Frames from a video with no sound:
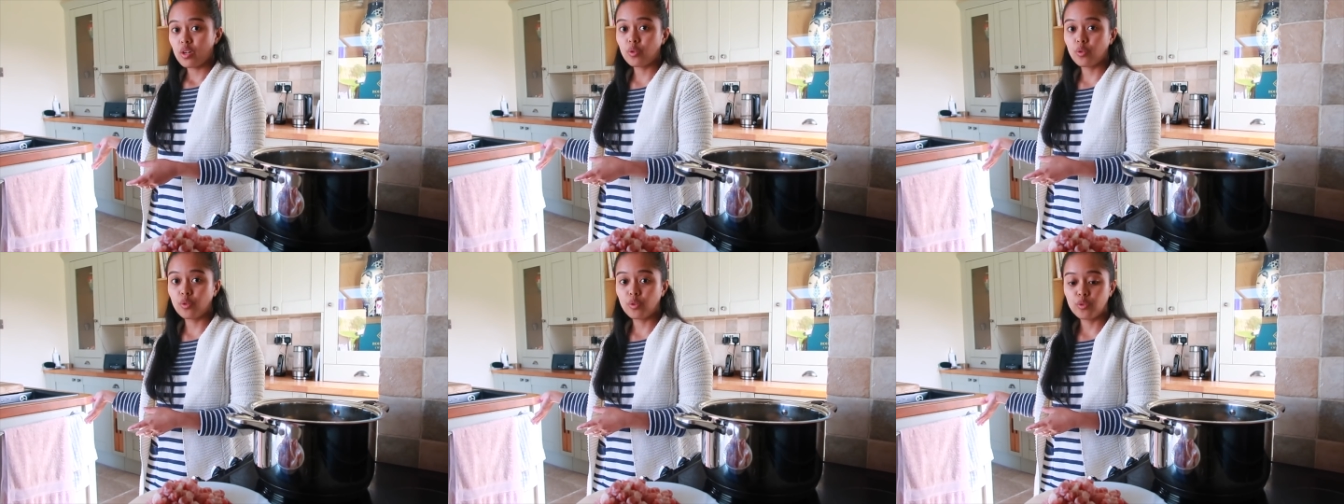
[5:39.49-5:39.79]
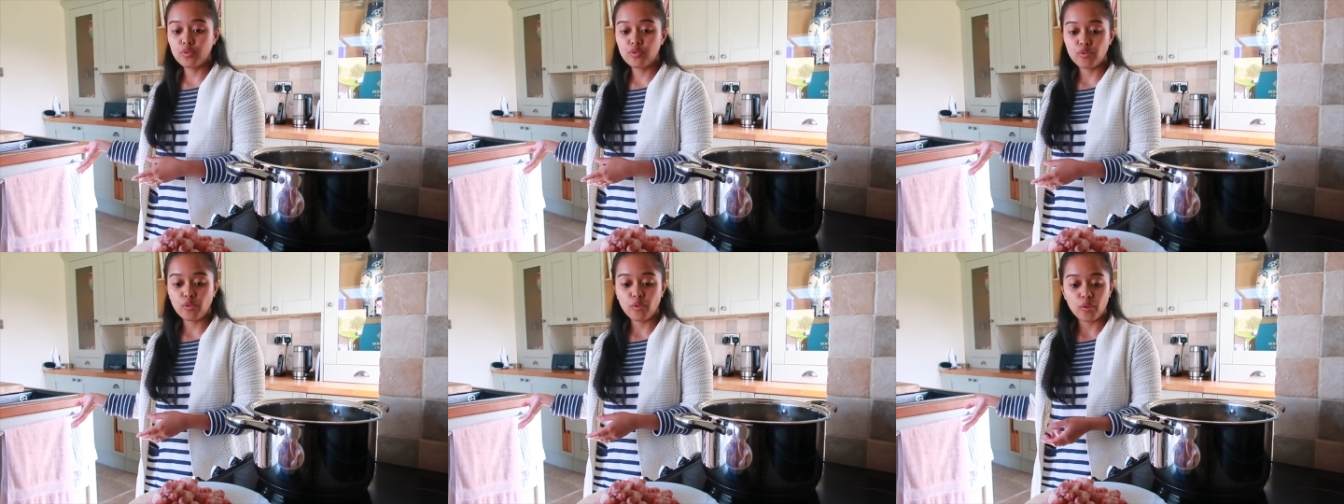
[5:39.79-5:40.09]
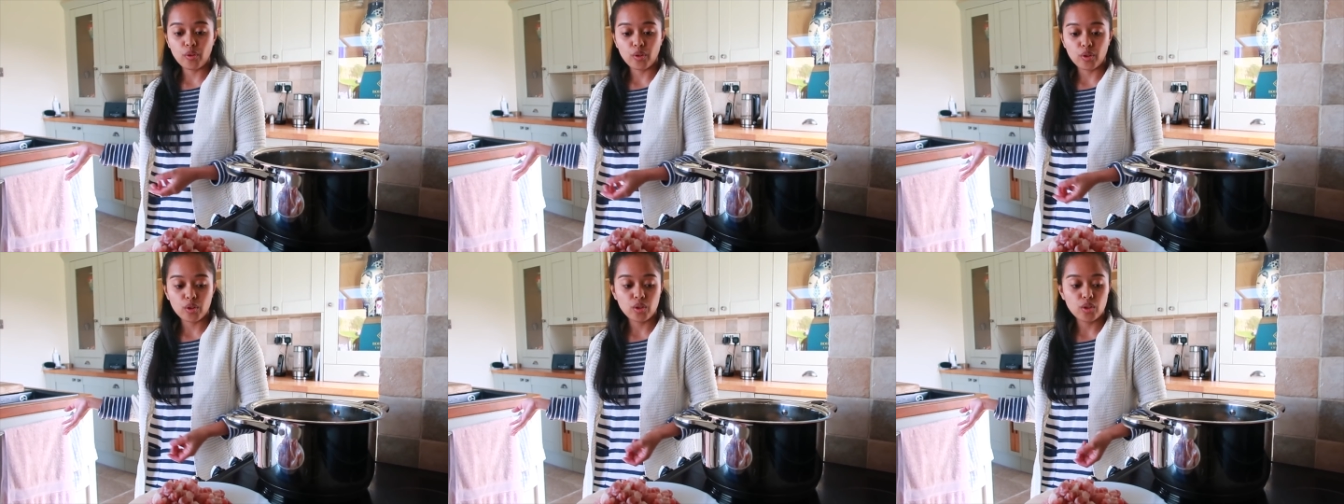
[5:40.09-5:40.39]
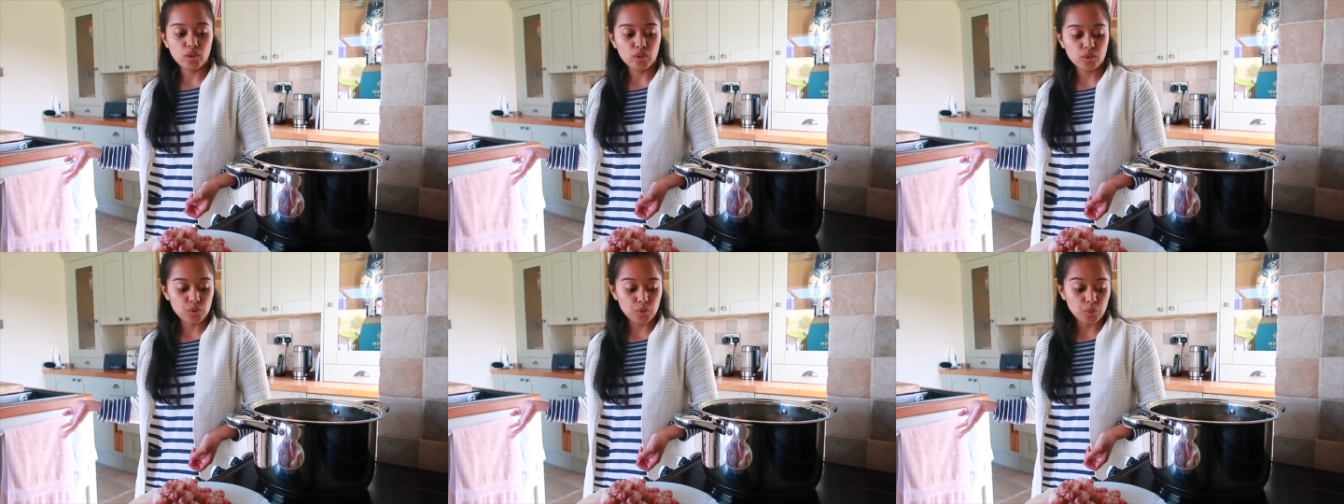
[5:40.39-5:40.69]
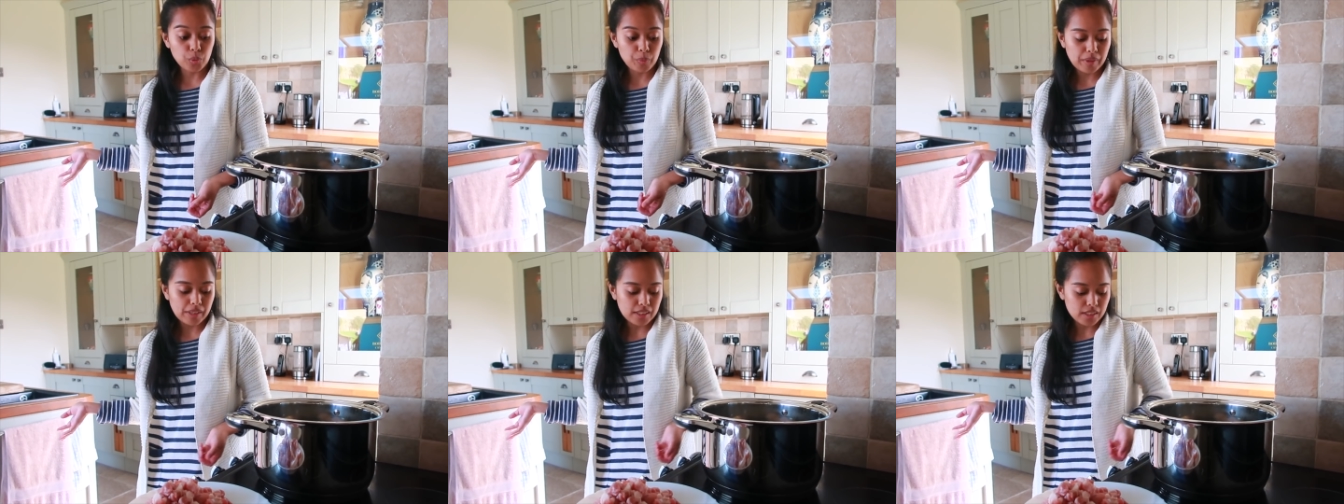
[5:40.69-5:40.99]
good for
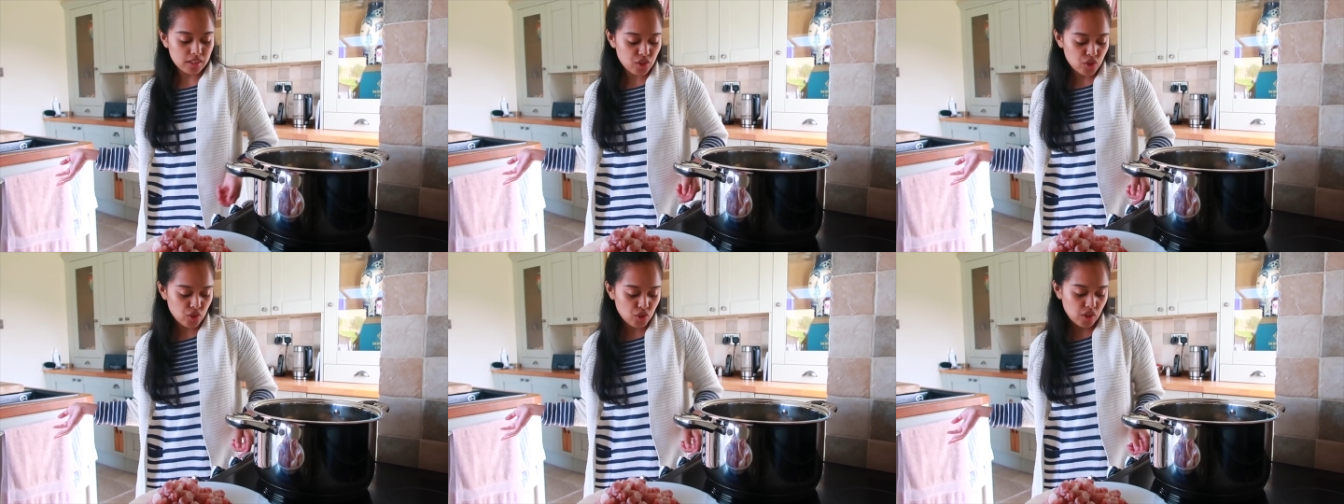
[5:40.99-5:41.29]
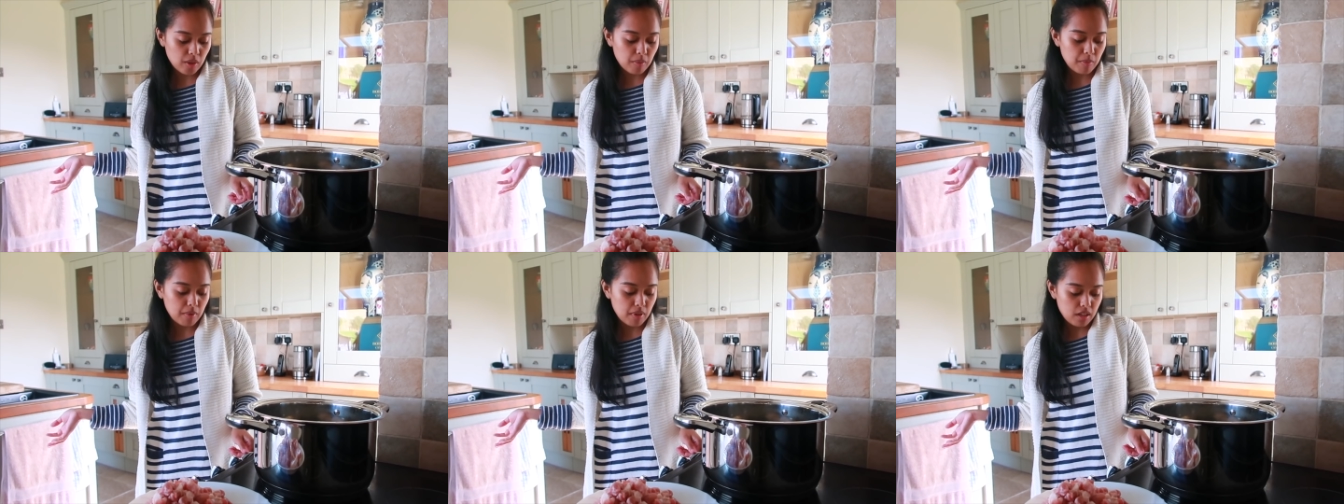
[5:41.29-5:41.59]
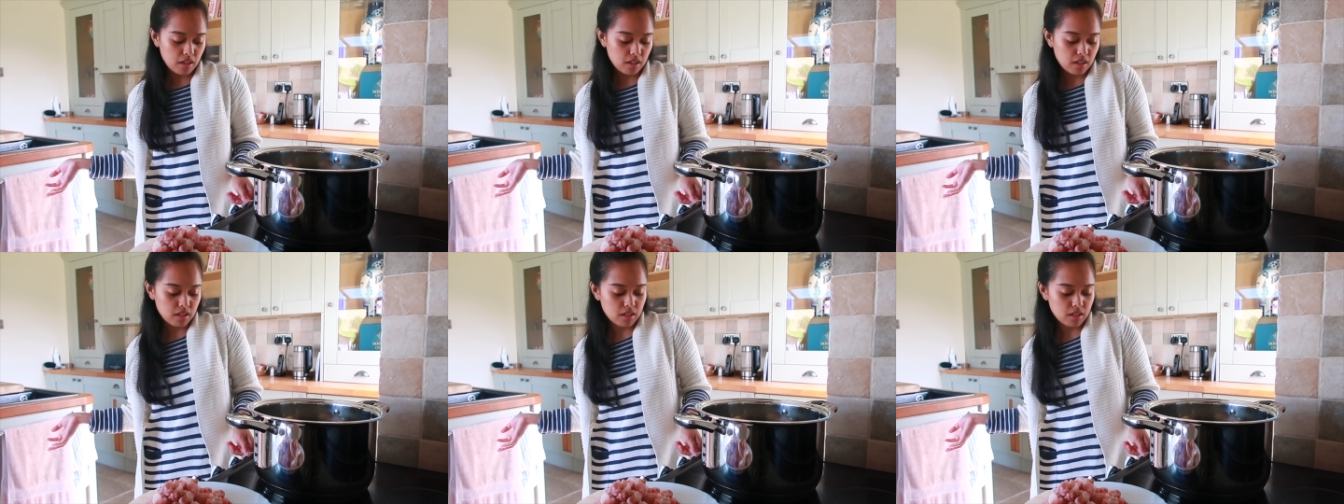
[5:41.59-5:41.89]
2 meals siya ba.